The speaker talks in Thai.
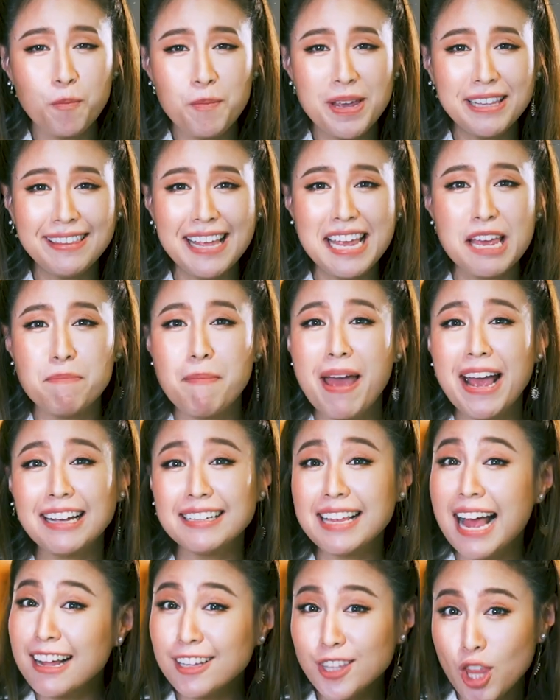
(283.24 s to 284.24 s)
กมิติแม้ก
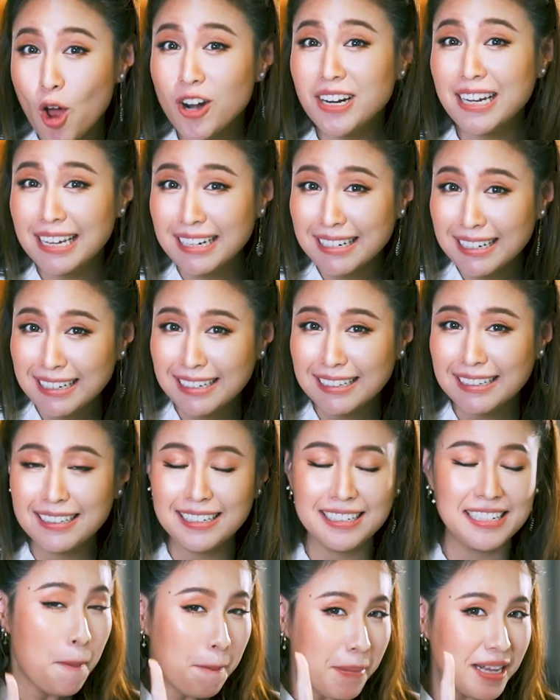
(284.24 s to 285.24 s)
ระทั่งตอนกลางคื
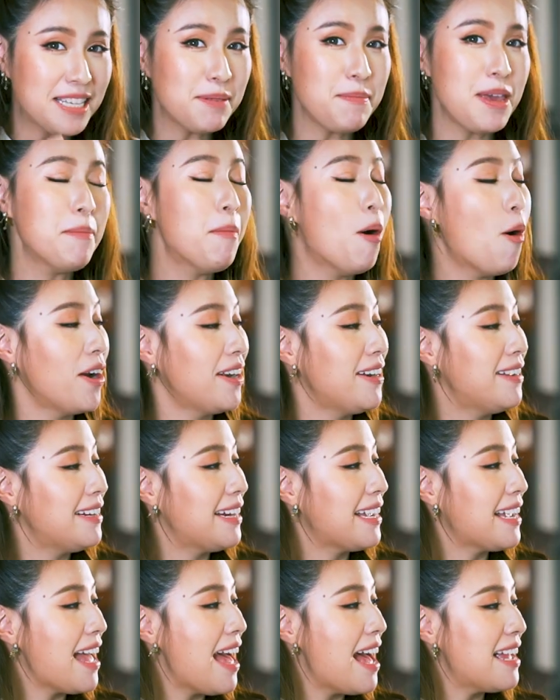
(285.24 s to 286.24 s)
นมันจะมีโหมดหนึ่ง
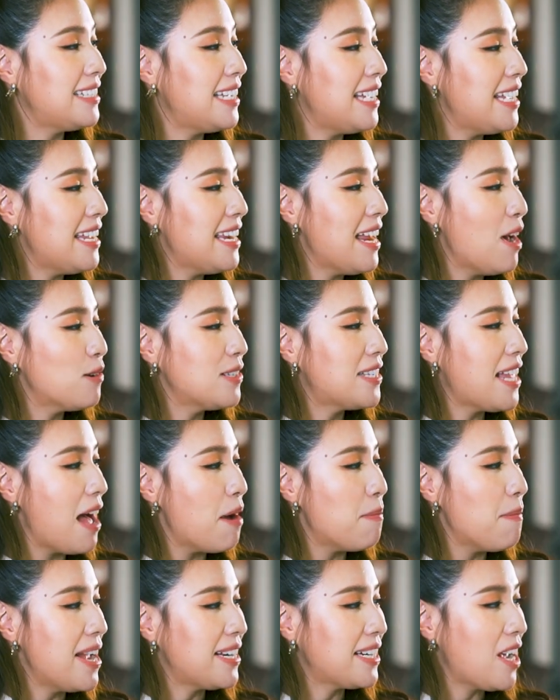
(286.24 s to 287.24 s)
นะคะที่เรา
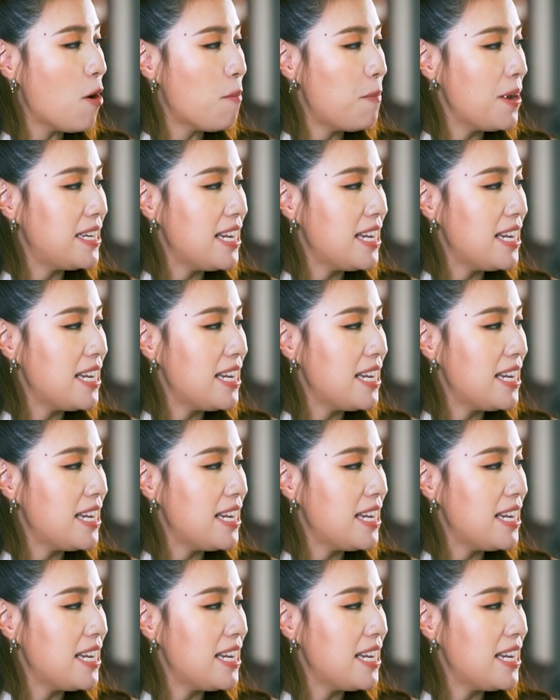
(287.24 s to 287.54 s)
สามารถเข้าไป